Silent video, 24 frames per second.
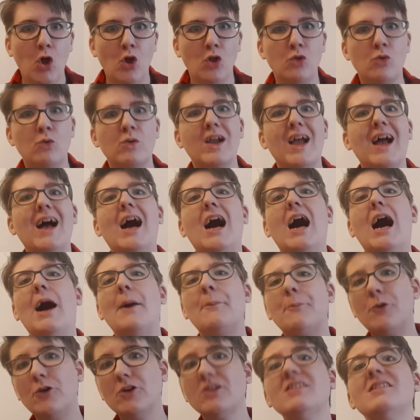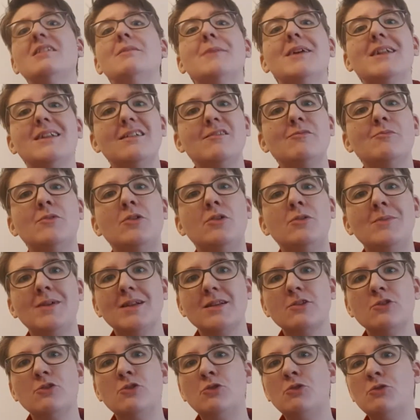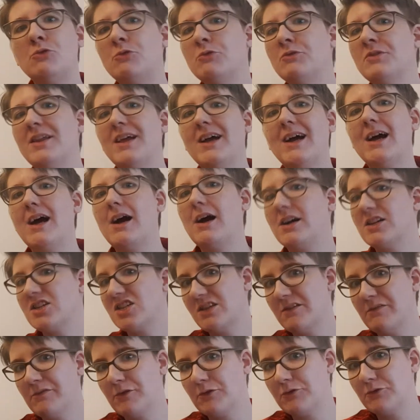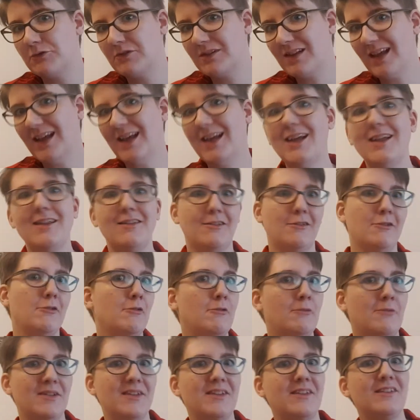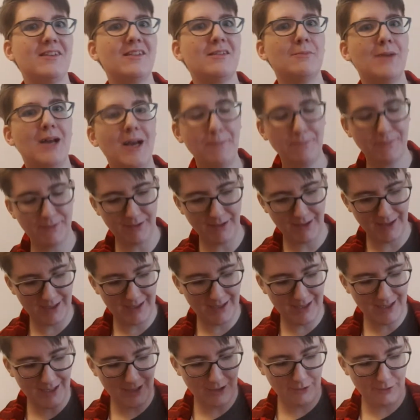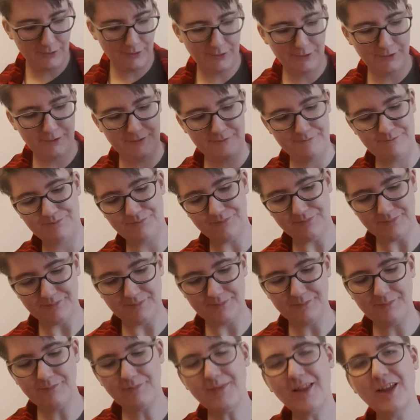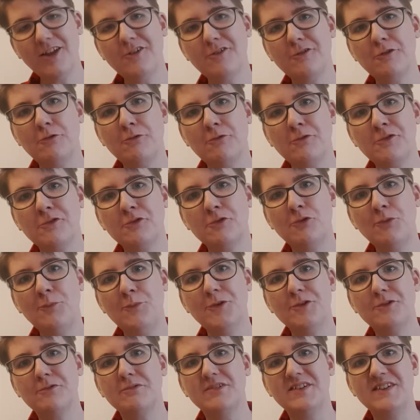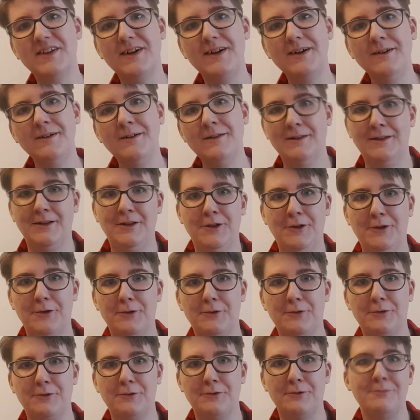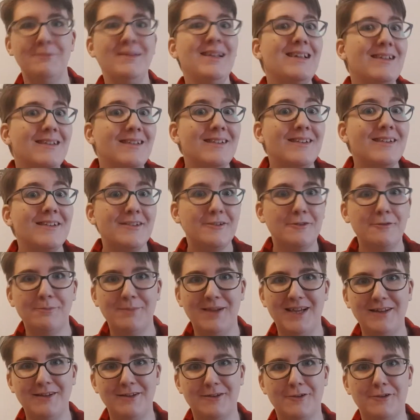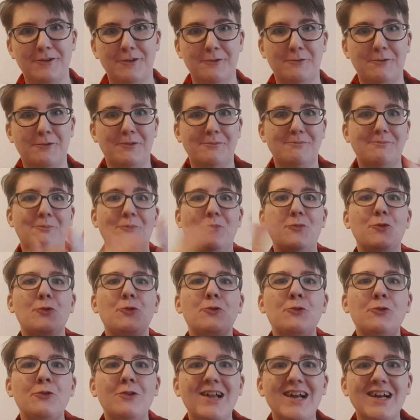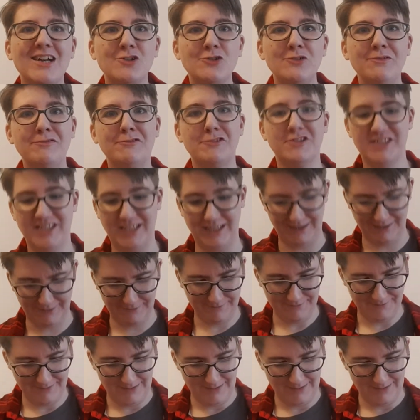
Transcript: Donc approximativement maintenant, on a un chiffre de 13 selon Map et selon ce groupe de soutien, euh, 1600 personnes, donc une large fourchette.